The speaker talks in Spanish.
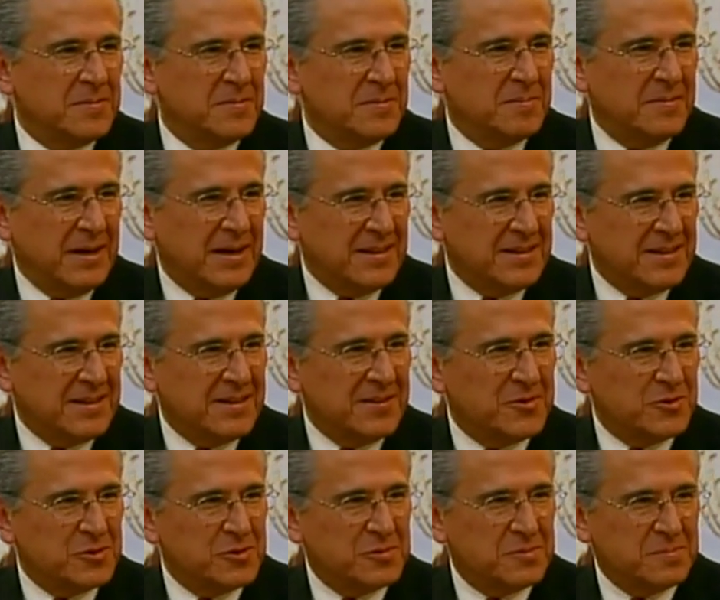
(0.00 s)
madre que
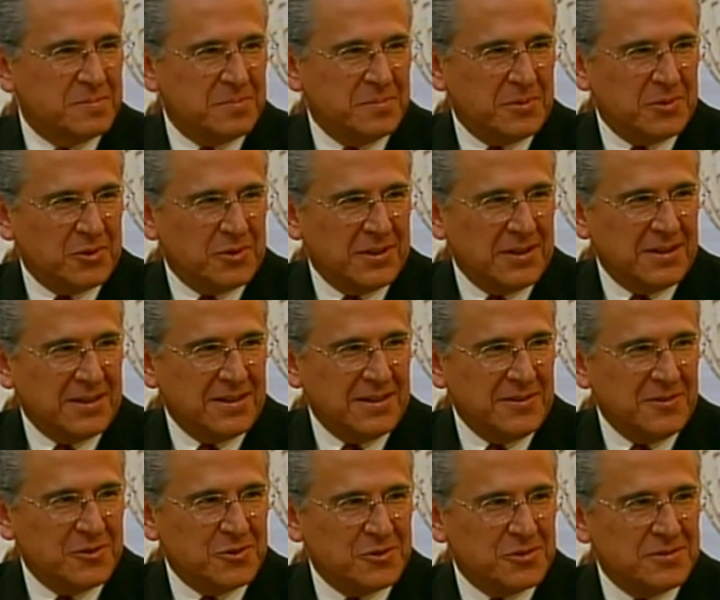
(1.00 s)
nos protege y
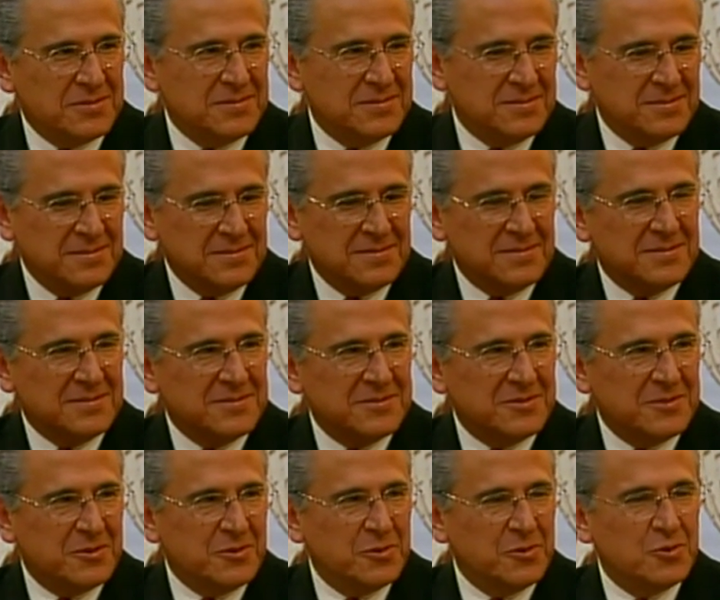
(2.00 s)
nos
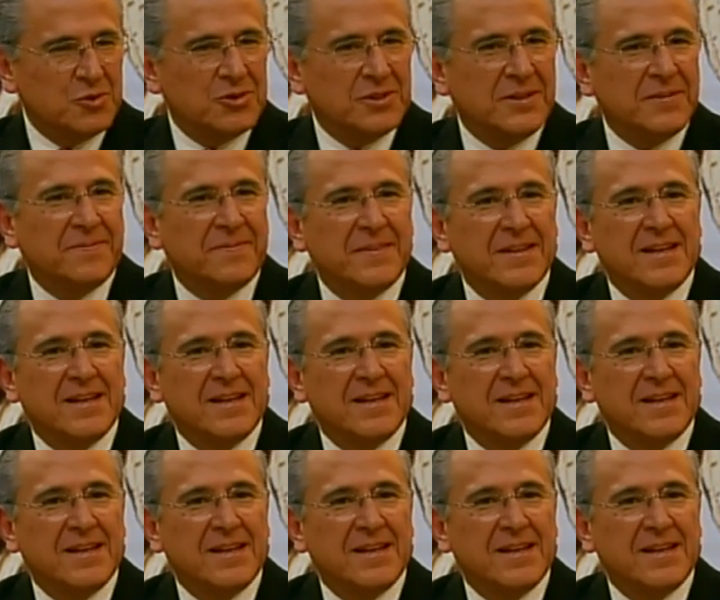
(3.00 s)
conduce.